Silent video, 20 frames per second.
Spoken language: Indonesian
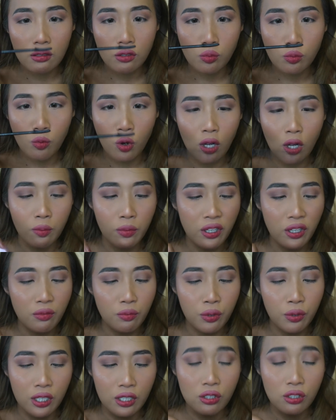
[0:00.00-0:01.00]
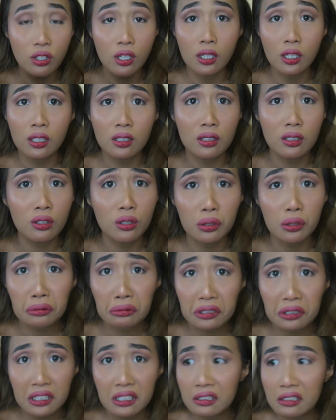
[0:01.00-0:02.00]
small bristle
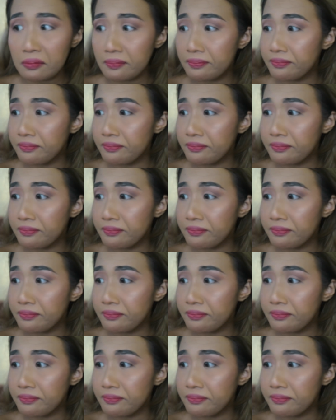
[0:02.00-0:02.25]
so yeah